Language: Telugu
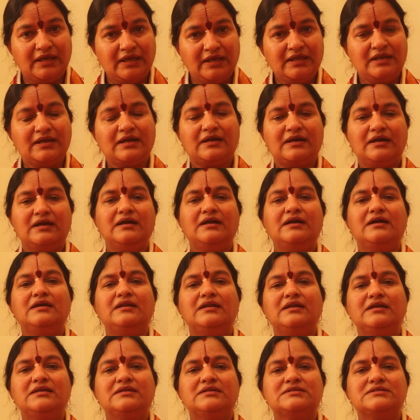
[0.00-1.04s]
ఏ
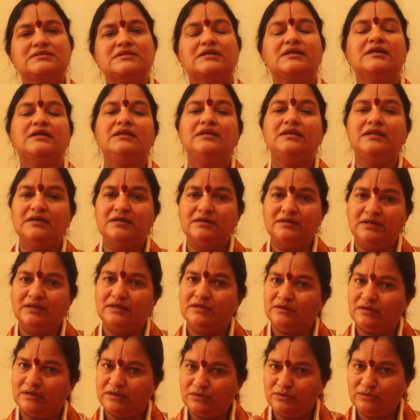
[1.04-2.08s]
రకంగానైనా సరే నీకు
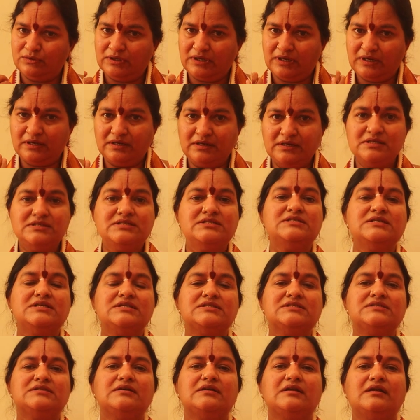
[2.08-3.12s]
నేను అనుగ్రహాన్ని
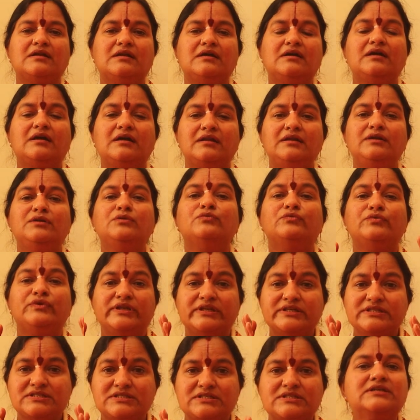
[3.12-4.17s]
ఇచ్చేస్తానురా కానీ నువ్వు
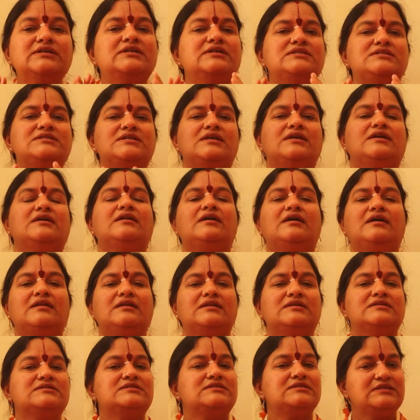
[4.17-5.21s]
నిష్ఠగా చెయ్యరా
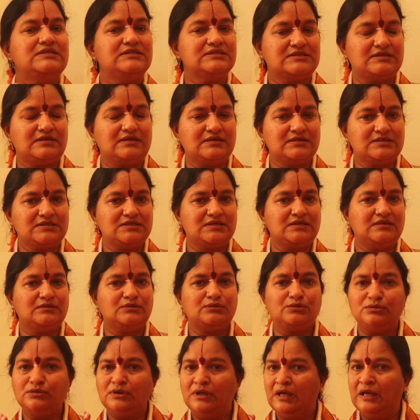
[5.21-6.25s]
అనేసి
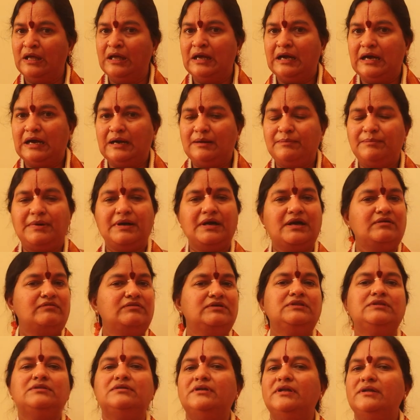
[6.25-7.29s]
సాక్షాత్తు ఆ
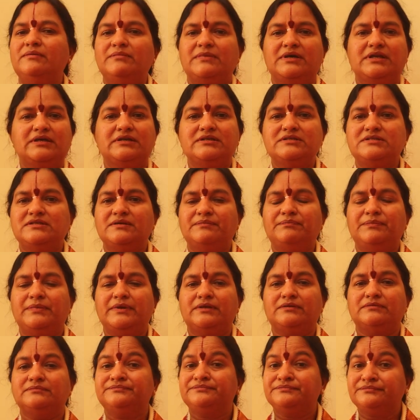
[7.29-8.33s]
భగవంతుడే మనకు
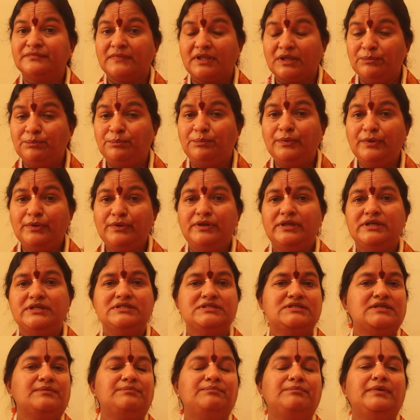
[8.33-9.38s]
చెప్పారు ఇప్పుడు
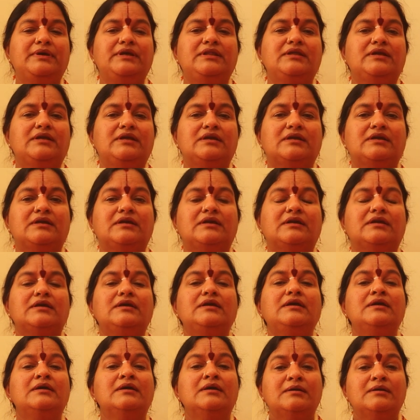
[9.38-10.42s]
నేను చెప్పేది ఏంటంటే